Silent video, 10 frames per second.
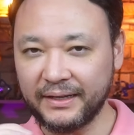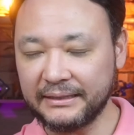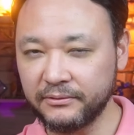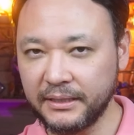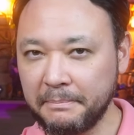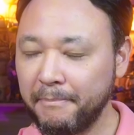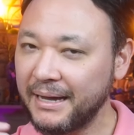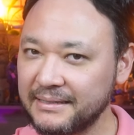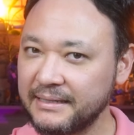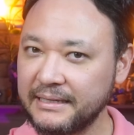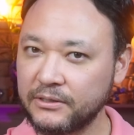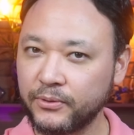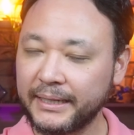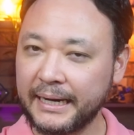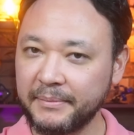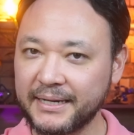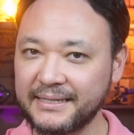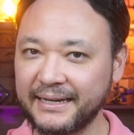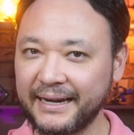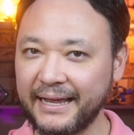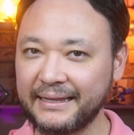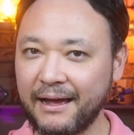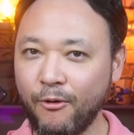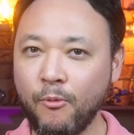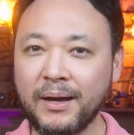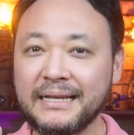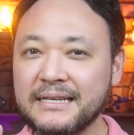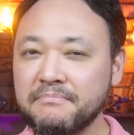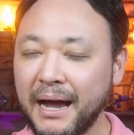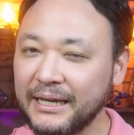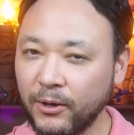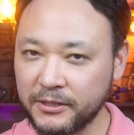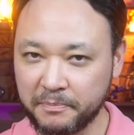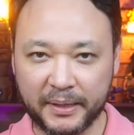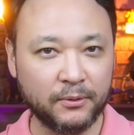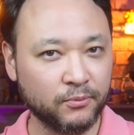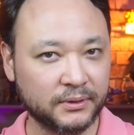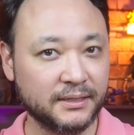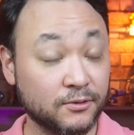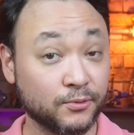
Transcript: falando em basilisco e Câmara Secreta, uma das maiores perguntas